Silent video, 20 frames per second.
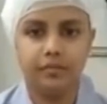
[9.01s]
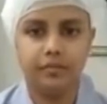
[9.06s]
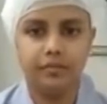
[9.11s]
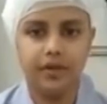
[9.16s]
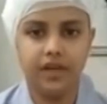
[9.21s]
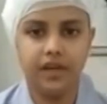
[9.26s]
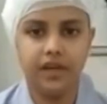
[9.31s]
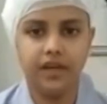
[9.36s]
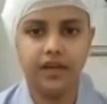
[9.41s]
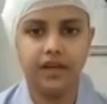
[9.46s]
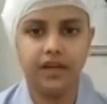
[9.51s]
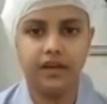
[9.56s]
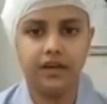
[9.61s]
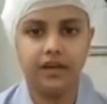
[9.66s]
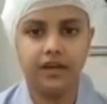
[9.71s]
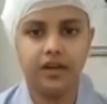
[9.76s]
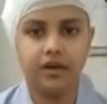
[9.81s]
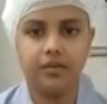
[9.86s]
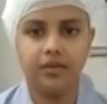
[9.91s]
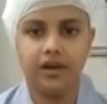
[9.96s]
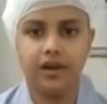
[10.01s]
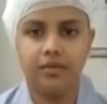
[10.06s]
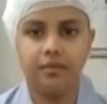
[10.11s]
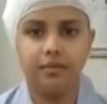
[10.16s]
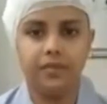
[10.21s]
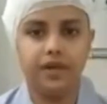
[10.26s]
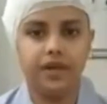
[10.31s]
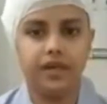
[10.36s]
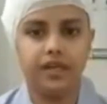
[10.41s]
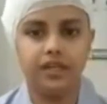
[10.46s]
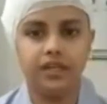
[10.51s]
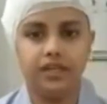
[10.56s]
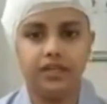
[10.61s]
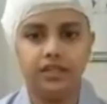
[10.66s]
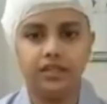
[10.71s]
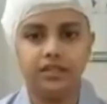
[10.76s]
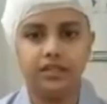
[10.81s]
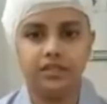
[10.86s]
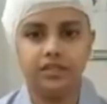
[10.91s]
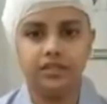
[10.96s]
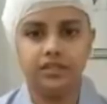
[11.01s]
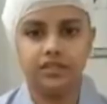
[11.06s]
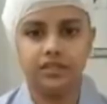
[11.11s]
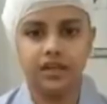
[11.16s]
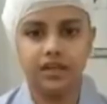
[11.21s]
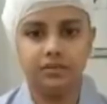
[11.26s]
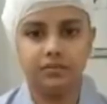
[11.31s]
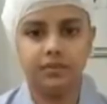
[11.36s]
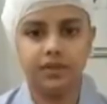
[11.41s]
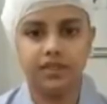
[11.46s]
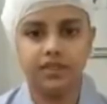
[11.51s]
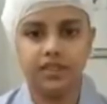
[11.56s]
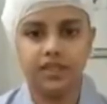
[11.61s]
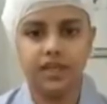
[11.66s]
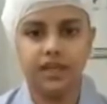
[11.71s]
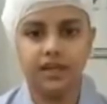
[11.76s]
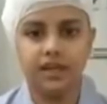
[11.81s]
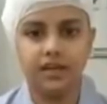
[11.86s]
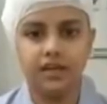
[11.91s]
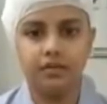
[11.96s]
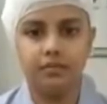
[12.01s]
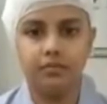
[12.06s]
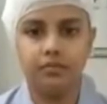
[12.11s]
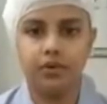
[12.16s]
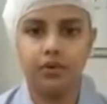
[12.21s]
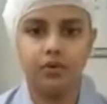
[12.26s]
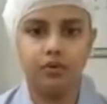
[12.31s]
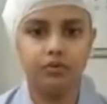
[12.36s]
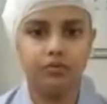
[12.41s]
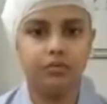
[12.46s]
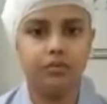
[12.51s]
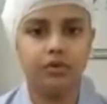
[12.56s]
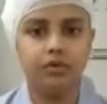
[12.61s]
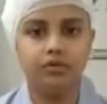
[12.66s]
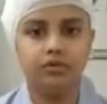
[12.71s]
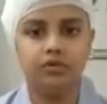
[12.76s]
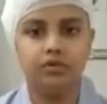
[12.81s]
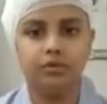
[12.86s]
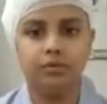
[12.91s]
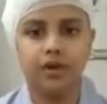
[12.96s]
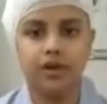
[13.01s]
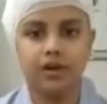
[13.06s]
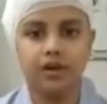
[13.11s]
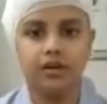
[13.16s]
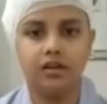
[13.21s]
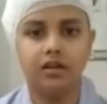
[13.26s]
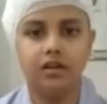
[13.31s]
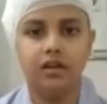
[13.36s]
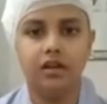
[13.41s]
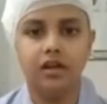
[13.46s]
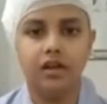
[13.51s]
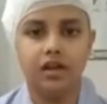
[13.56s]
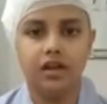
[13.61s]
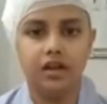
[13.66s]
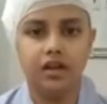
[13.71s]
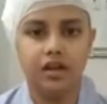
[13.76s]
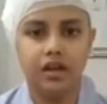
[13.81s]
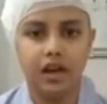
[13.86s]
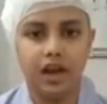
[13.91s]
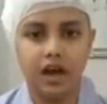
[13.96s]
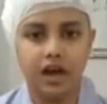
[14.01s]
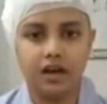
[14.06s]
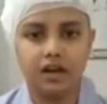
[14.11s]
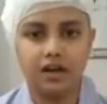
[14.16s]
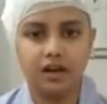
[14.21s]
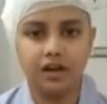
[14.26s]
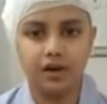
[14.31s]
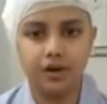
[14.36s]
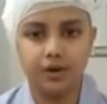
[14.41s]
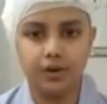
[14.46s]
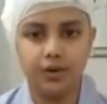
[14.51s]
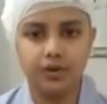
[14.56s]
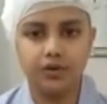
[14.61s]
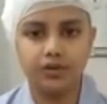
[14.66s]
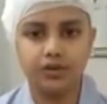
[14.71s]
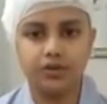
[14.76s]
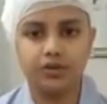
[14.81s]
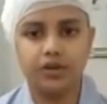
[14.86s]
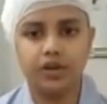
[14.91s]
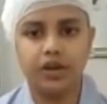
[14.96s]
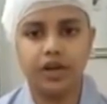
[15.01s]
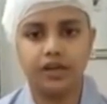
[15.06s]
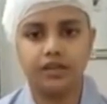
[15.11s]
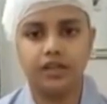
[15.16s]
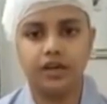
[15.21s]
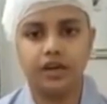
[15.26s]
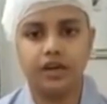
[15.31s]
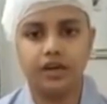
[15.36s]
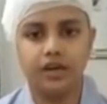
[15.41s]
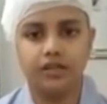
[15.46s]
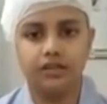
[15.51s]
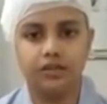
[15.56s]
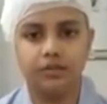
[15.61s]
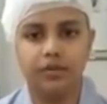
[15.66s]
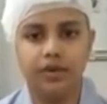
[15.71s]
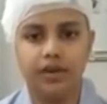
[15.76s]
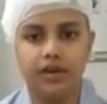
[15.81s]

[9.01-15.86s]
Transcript: मेरे हमारे अम्मी की जान बचे बहुत बहुत तुम्हारा लाख करोड़ शुक्रिया अदा करे तो भी